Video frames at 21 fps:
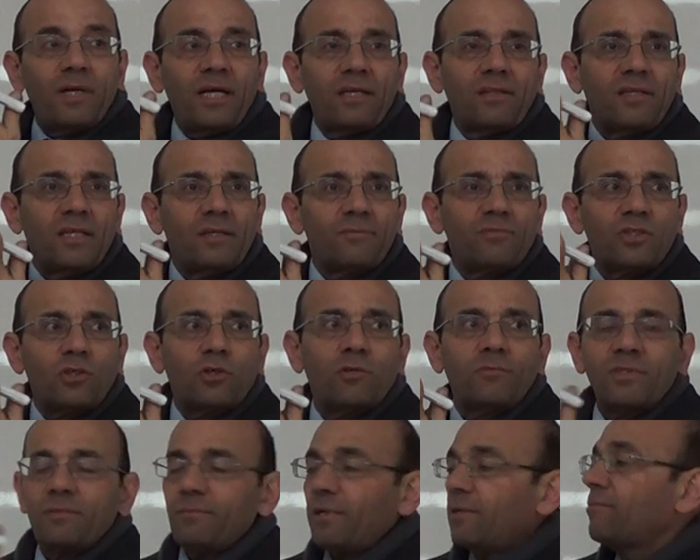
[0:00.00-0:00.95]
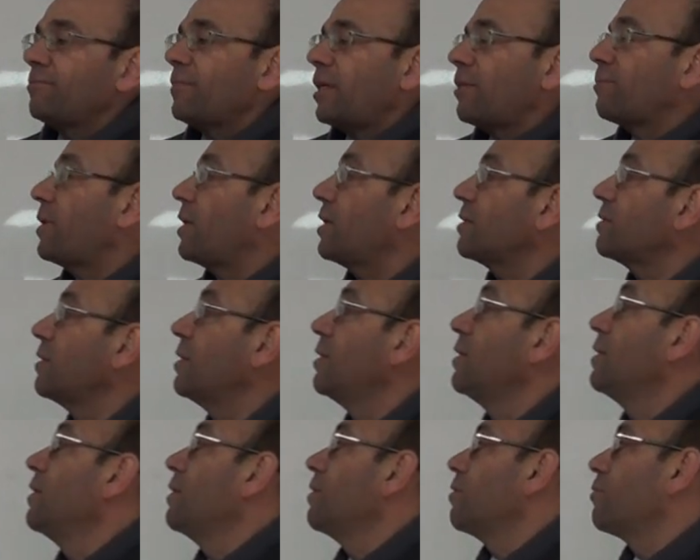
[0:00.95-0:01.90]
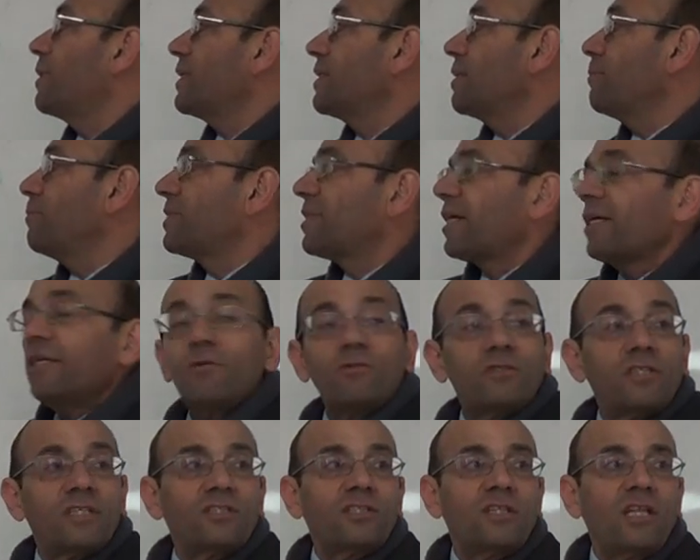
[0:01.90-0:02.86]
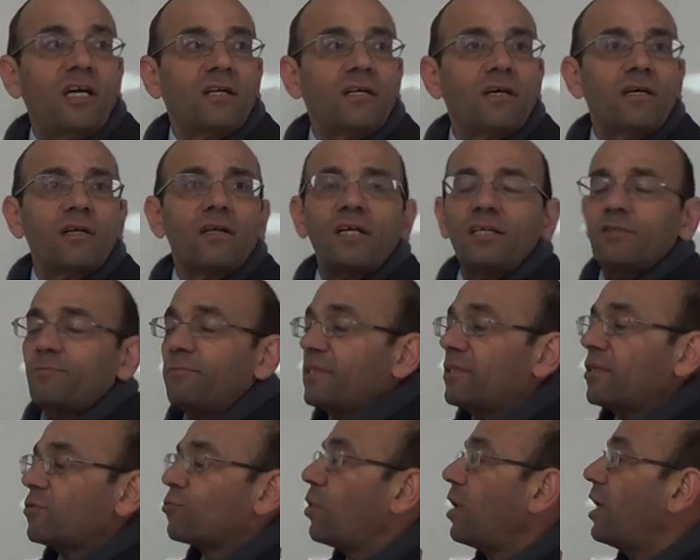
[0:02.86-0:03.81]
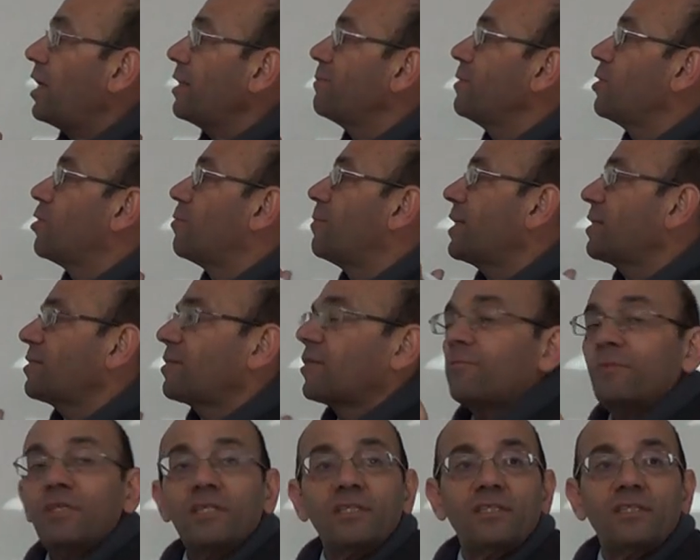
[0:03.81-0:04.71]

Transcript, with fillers: بحيث إني أمسكهم تماما مع بعض وبعدين بتغير درجه الحراره راح يتمدد واحد منهم اكثر من